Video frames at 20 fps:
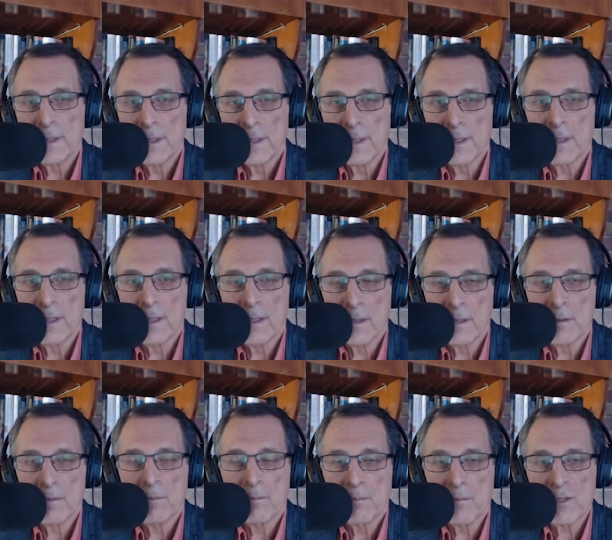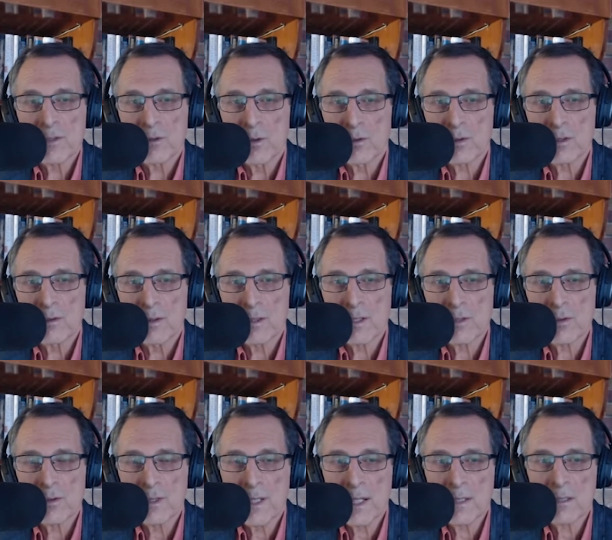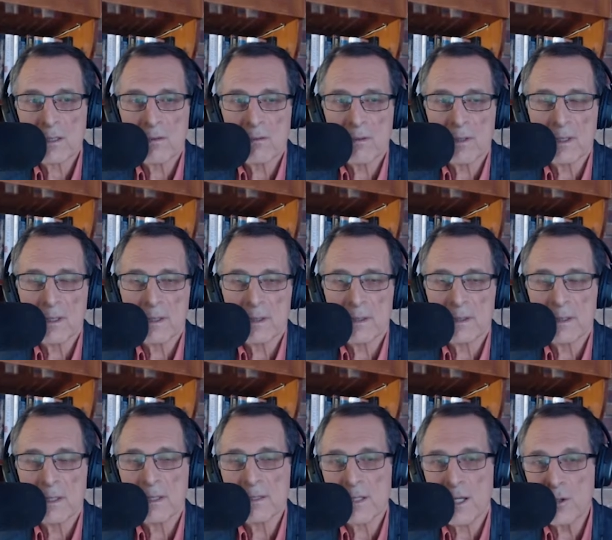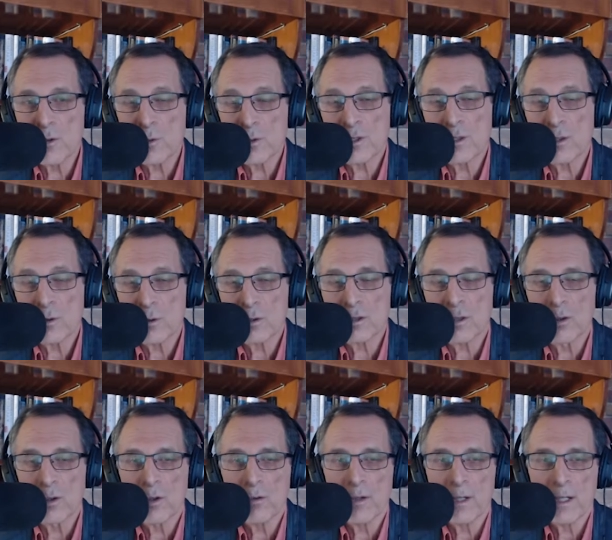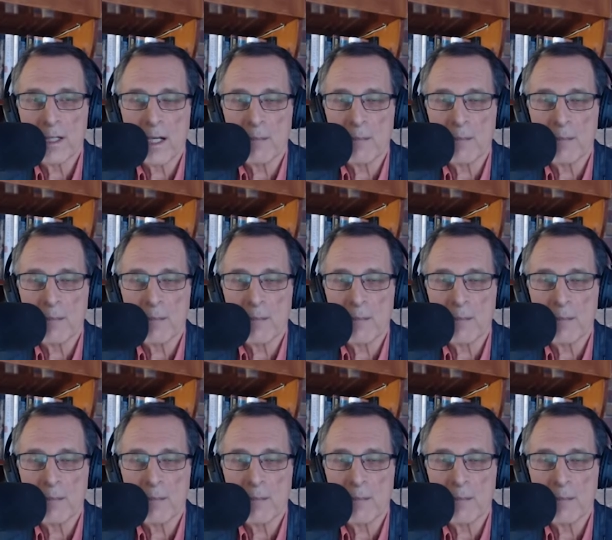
а, московского государства на союзных условиях,